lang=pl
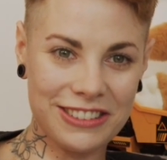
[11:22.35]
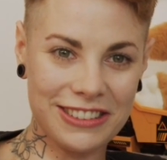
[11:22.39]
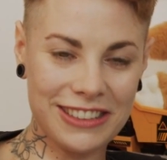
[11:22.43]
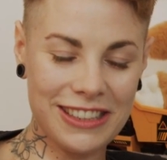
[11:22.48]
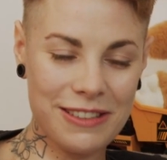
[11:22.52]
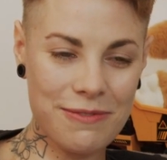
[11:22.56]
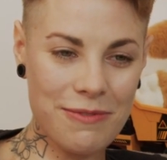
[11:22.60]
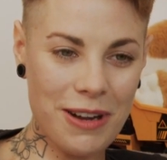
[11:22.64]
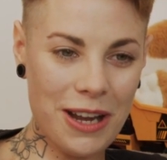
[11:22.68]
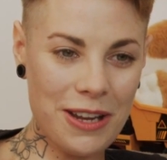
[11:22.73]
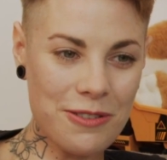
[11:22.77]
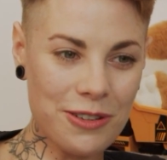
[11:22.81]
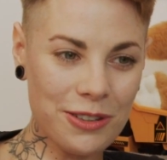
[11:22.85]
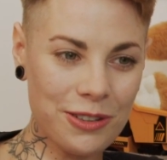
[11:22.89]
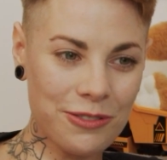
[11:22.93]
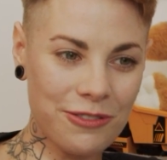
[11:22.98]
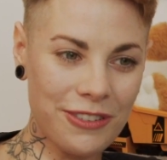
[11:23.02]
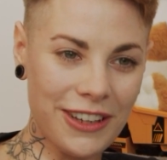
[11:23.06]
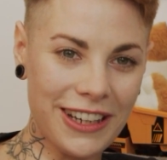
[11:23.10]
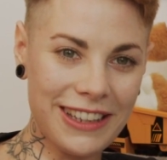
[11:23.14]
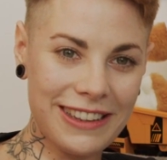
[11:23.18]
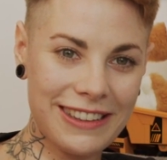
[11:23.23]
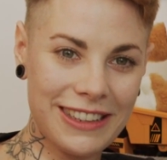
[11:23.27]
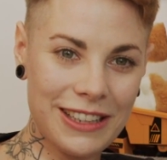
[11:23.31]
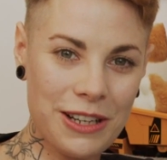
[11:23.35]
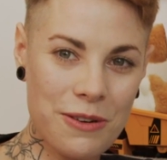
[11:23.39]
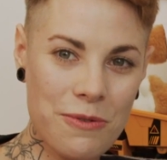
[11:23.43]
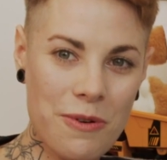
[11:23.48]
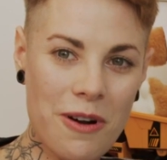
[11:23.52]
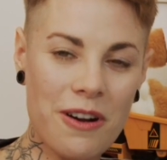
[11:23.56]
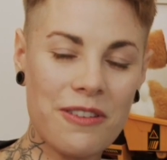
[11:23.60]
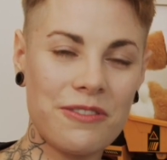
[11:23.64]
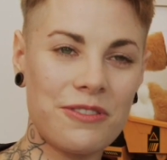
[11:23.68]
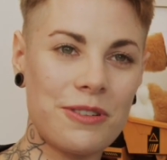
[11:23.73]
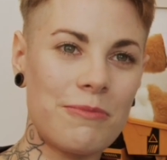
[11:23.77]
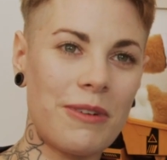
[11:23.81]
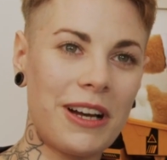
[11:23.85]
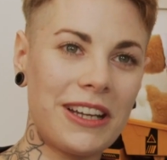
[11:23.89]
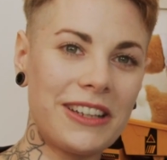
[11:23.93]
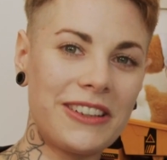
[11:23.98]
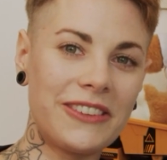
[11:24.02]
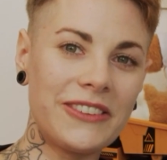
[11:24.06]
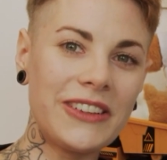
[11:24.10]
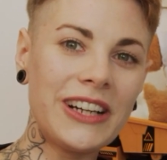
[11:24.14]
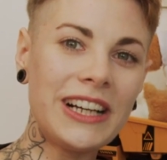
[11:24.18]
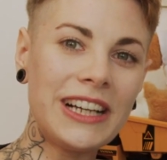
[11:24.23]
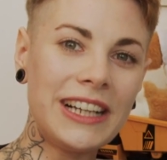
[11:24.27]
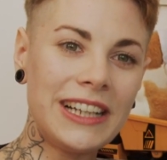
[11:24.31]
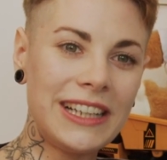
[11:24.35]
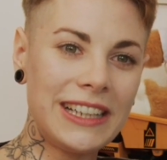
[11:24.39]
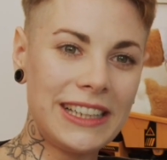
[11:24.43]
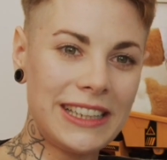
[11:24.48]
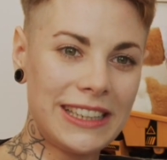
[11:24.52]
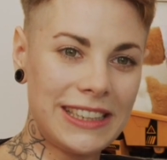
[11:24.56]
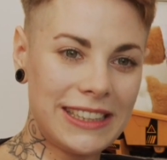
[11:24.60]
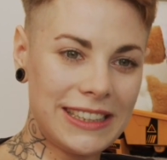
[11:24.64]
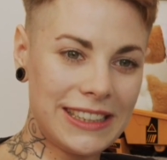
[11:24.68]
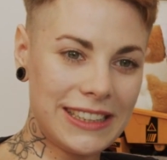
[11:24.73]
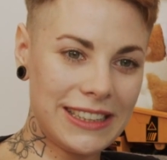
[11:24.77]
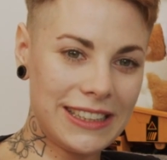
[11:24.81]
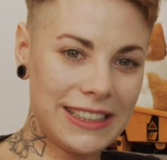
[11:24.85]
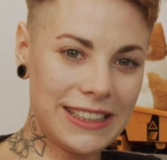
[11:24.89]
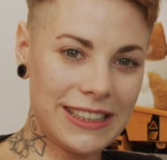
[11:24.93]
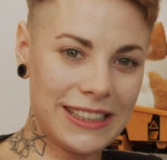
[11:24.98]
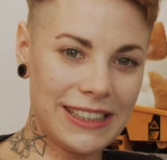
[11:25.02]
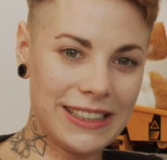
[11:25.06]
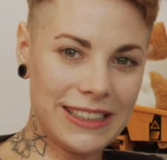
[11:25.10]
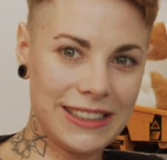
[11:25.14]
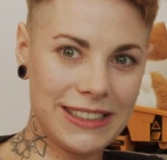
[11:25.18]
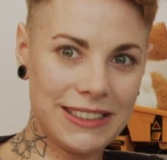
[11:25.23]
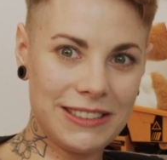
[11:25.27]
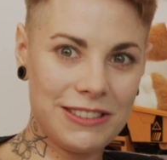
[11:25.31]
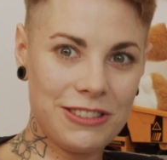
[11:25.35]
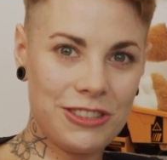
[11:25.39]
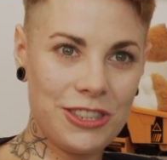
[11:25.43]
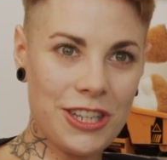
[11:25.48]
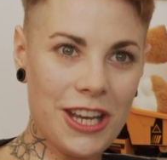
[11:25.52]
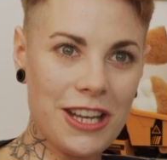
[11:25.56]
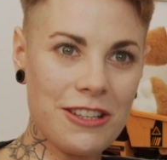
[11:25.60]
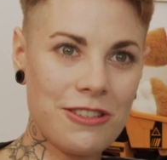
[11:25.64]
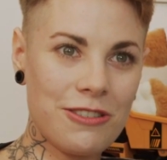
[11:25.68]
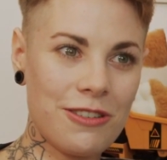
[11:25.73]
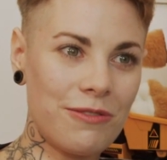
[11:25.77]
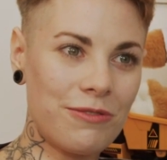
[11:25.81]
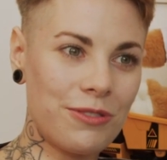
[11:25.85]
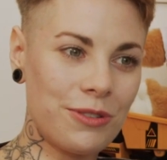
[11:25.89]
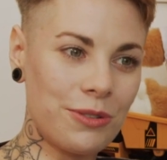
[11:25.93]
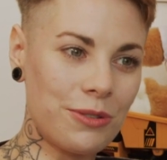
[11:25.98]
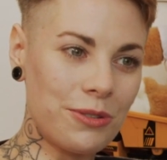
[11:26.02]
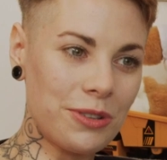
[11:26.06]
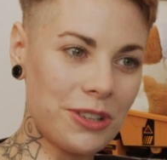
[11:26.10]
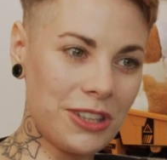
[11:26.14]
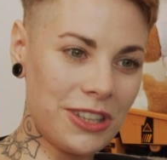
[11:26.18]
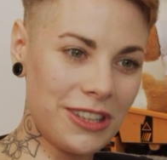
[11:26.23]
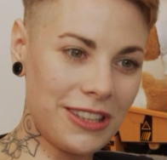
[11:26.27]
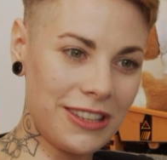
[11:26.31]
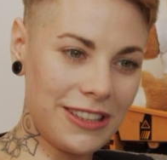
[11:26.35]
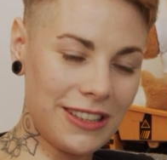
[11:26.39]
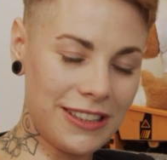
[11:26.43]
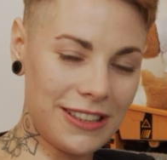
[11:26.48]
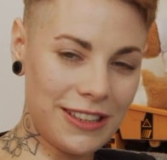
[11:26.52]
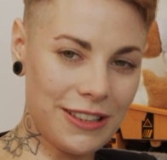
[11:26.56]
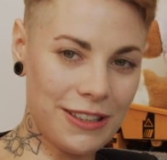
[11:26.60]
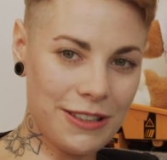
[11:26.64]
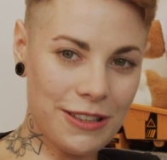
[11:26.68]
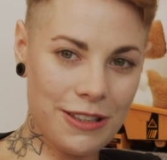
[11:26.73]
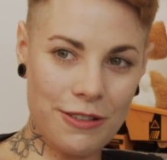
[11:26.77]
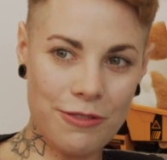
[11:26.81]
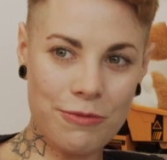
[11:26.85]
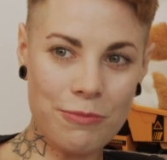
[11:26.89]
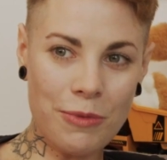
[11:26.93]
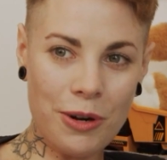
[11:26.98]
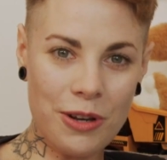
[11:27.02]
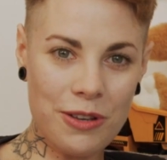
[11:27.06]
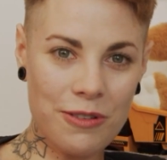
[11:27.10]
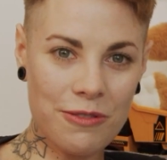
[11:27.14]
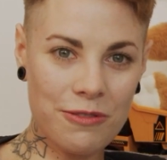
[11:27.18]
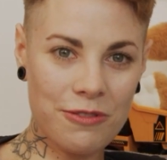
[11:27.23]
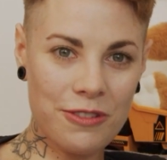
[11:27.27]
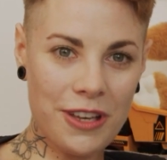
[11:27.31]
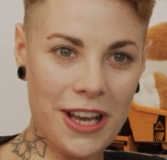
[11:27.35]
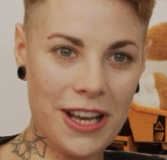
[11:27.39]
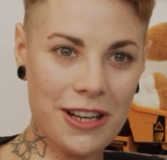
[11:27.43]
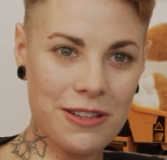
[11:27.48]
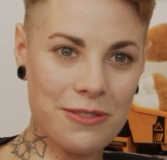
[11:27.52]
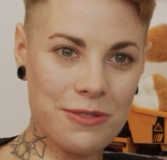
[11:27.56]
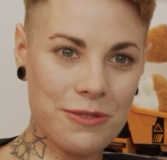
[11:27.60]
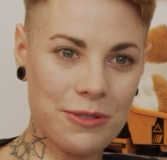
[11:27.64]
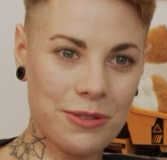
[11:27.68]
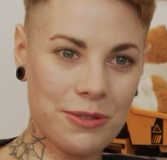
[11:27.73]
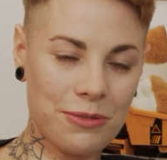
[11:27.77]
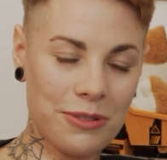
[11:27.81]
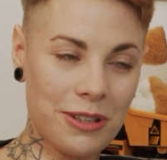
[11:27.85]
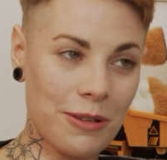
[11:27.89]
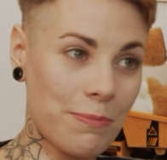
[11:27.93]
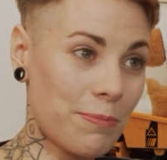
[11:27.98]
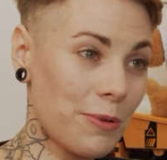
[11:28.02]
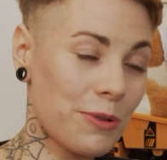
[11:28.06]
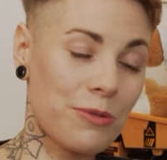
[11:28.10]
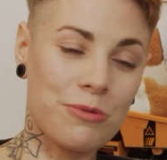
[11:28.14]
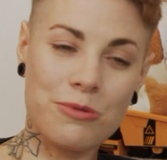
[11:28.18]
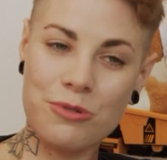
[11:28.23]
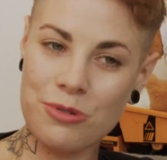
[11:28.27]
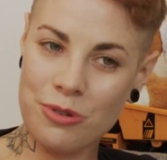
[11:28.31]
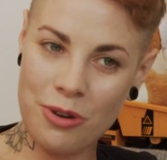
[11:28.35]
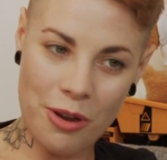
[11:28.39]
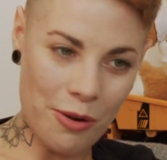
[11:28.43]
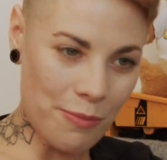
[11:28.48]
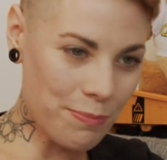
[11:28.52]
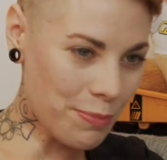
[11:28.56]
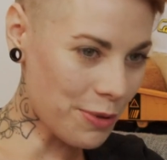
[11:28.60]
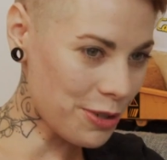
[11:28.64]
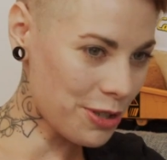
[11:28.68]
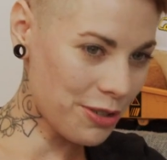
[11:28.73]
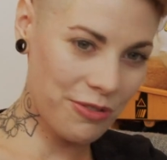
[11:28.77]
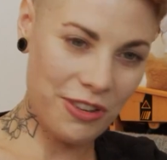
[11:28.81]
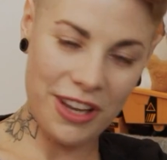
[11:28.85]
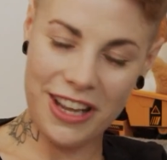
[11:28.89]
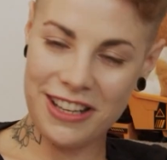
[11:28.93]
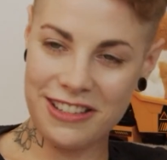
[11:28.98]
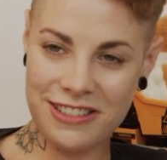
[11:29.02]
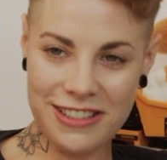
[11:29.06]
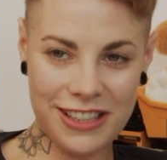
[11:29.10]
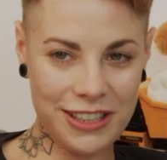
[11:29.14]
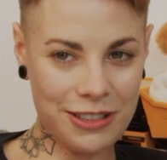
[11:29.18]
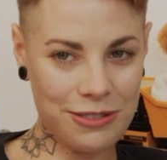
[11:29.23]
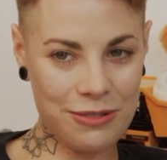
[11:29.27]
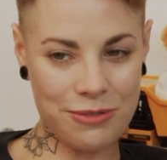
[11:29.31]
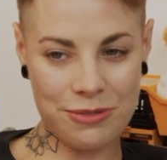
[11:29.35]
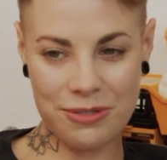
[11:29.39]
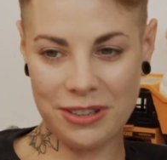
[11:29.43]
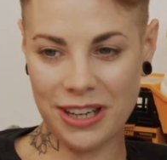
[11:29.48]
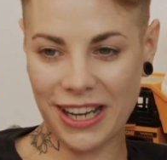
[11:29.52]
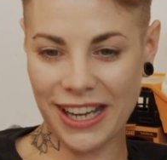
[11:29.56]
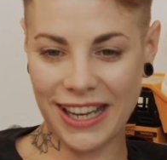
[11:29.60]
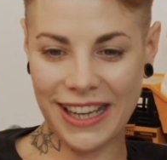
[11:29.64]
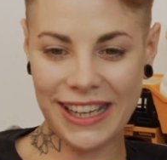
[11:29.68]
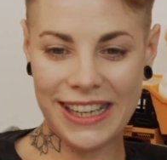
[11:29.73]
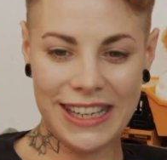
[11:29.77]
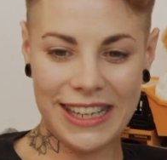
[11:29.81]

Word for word: One mają otwarte głowy, mają e, dzieci, wnuki e, w moim wieku, które podróżują po świecie, które